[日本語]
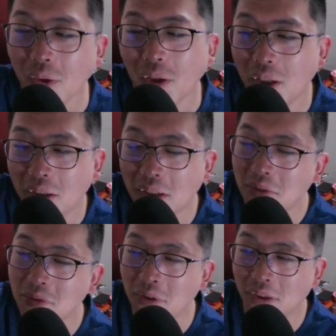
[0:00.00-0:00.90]
えー、って
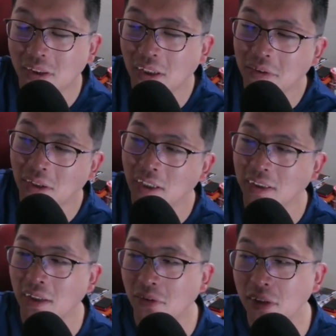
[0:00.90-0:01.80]
いうような違いとかがあっ
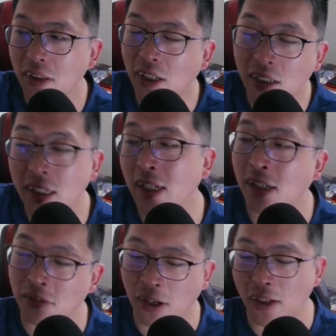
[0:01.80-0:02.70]
てね、これなんで
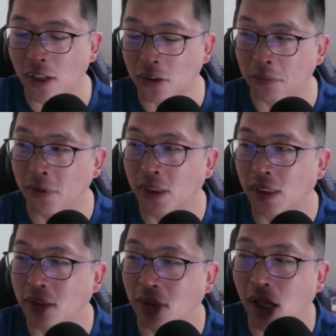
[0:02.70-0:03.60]
なのかなと思った
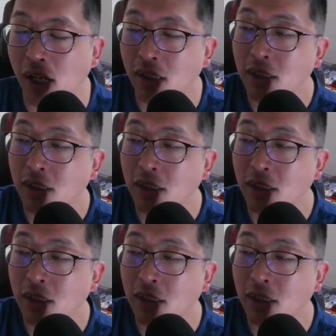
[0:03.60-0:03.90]
んですが、あ、